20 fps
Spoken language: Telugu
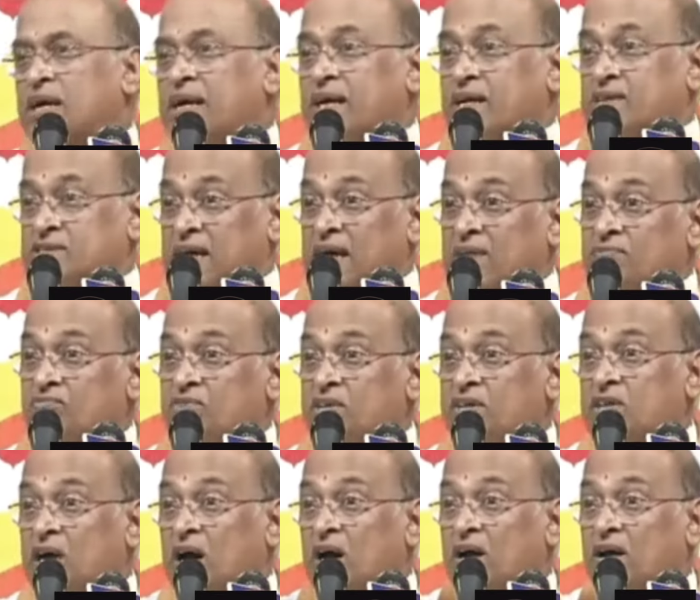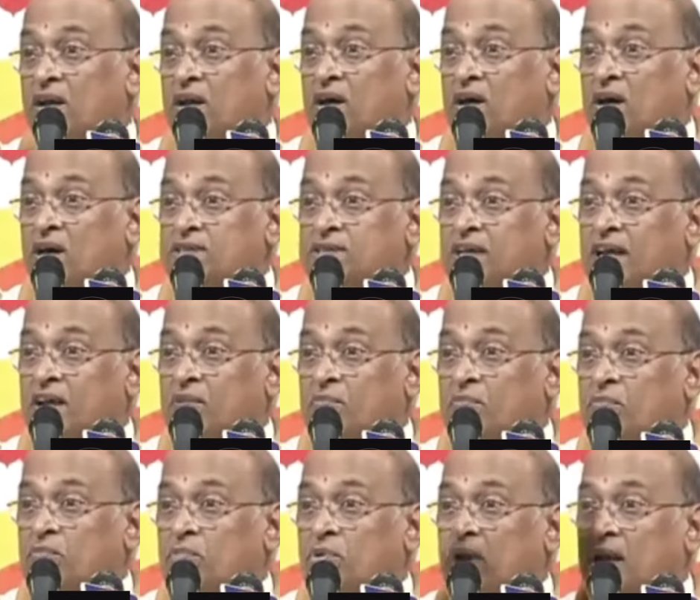చెబుతున్నాడు అక్కడ శాంతిధారా
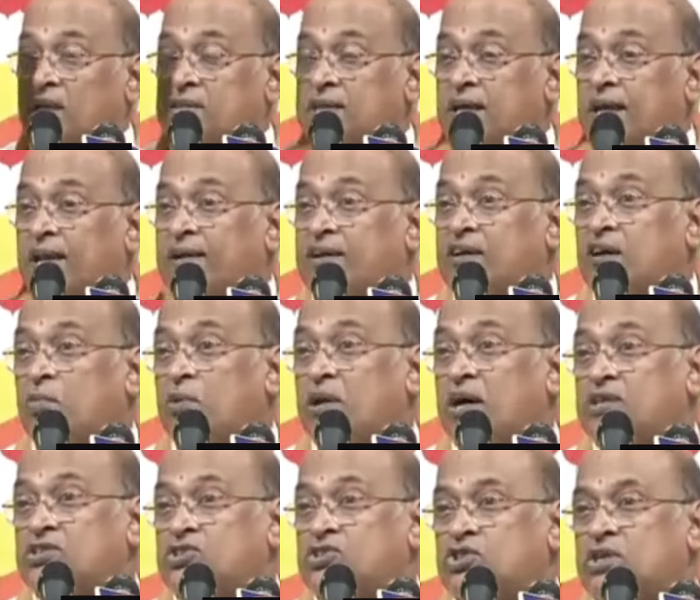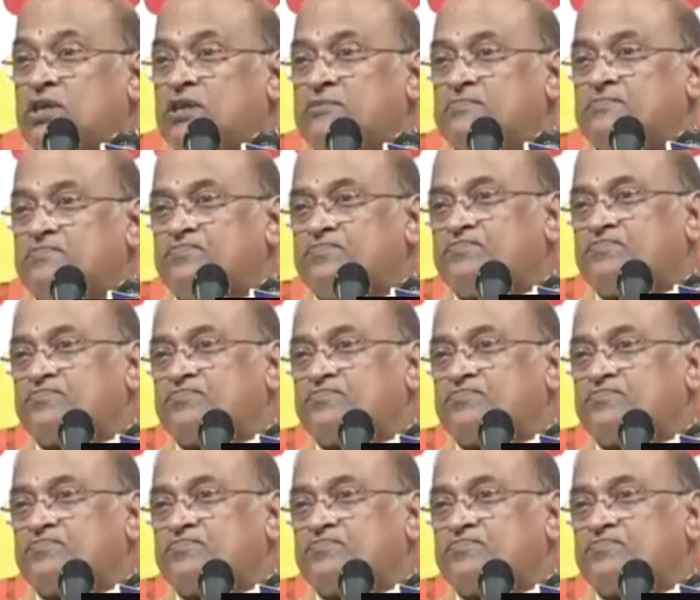జలంబుల జలకమార్చి